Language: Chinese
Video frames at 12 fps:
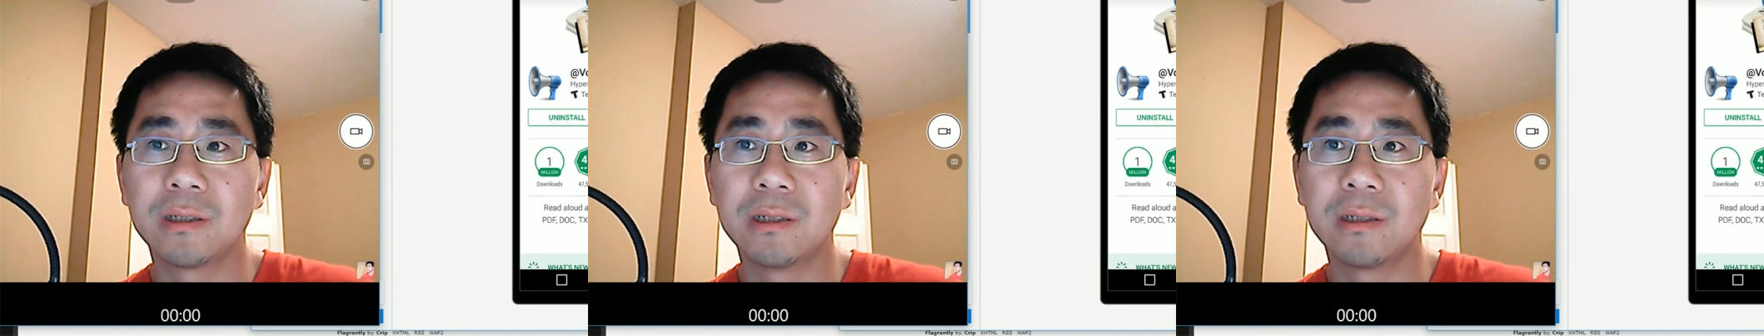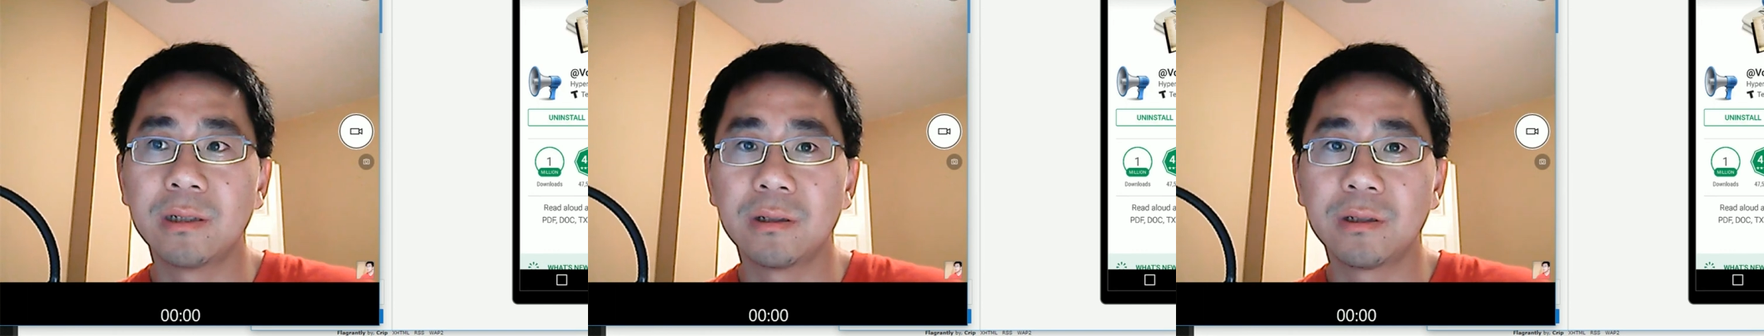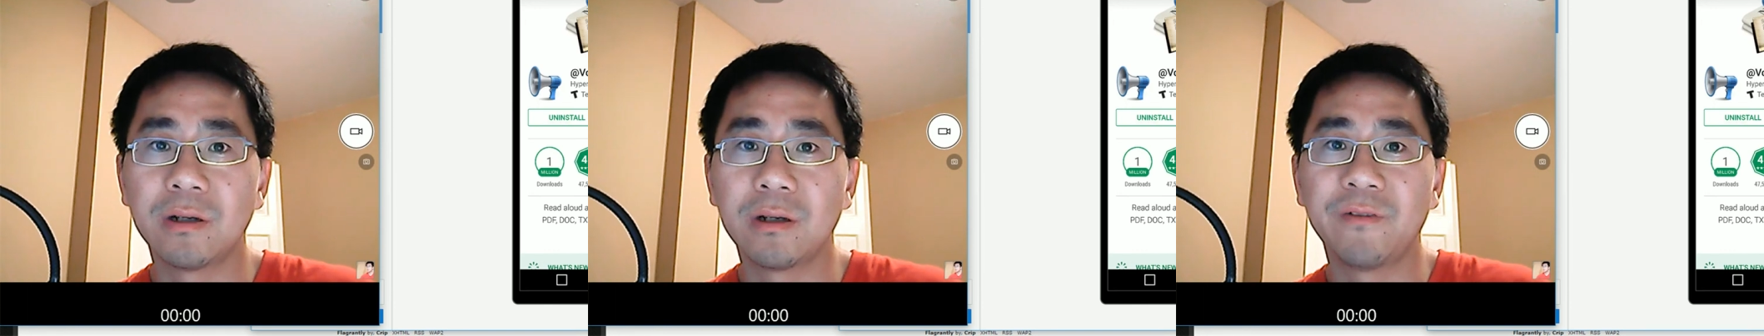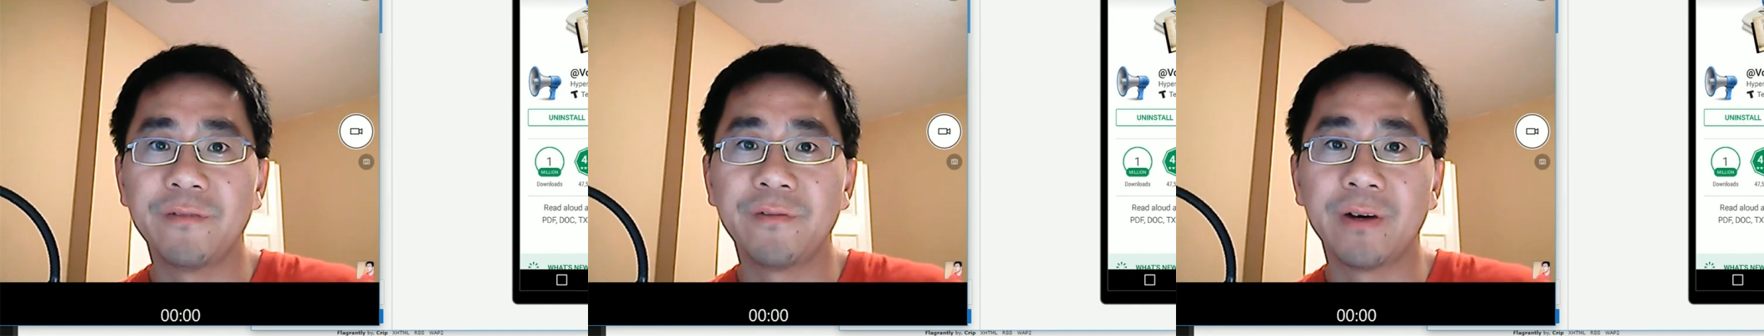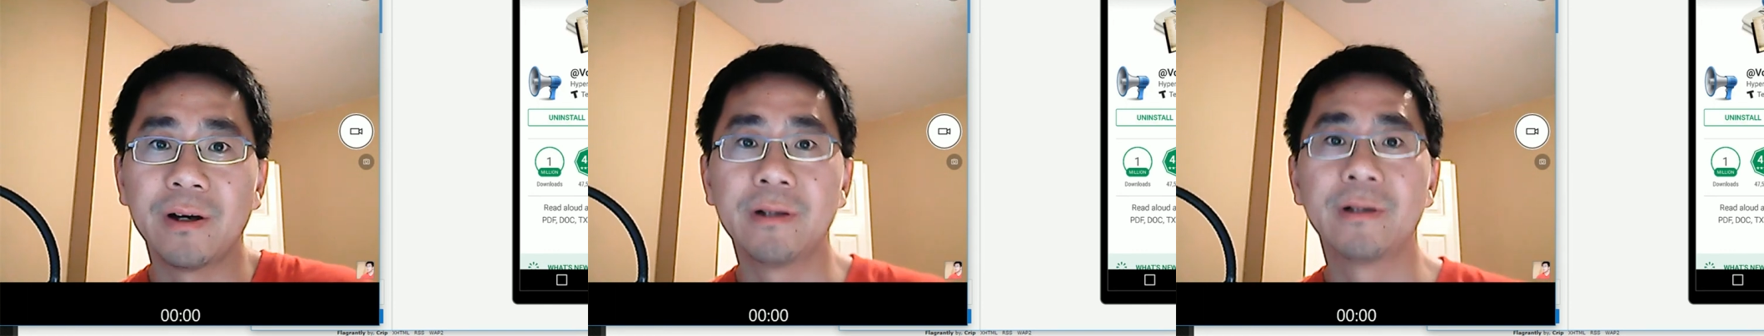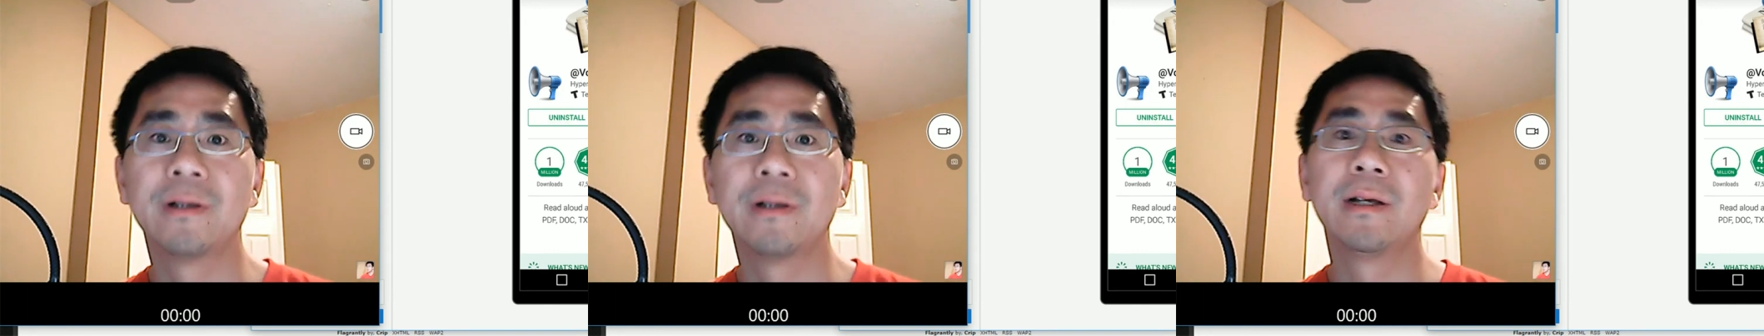巧、小方法。
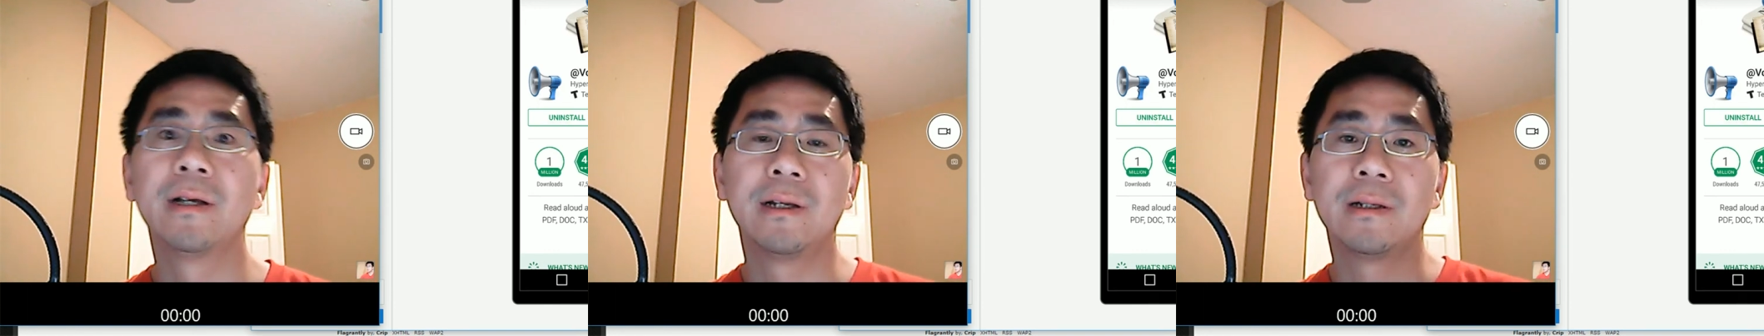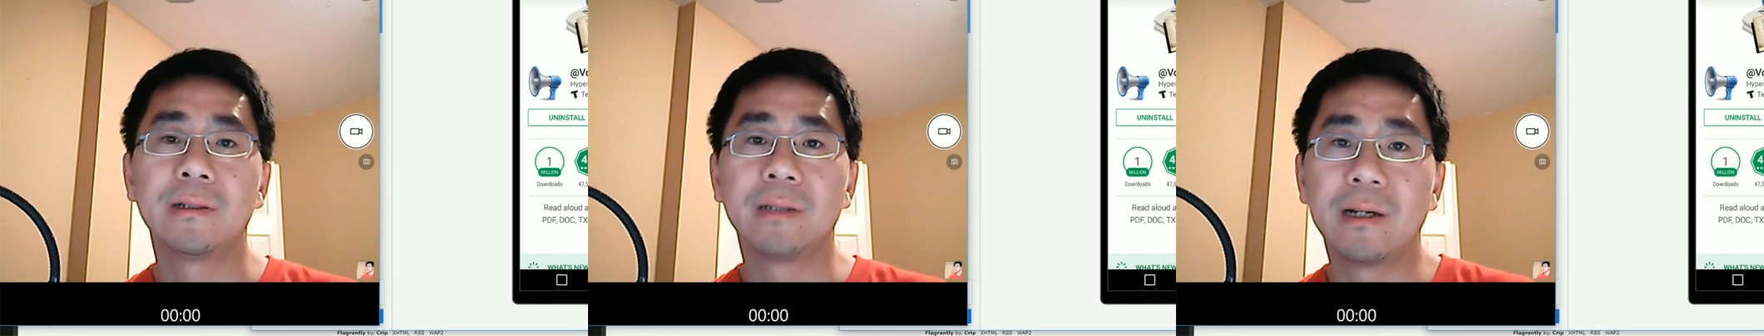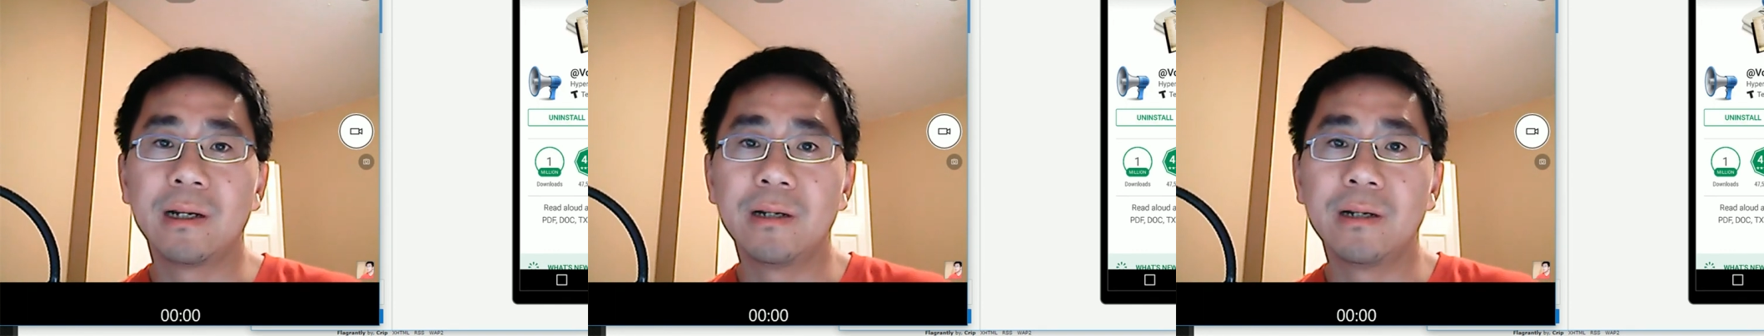当然，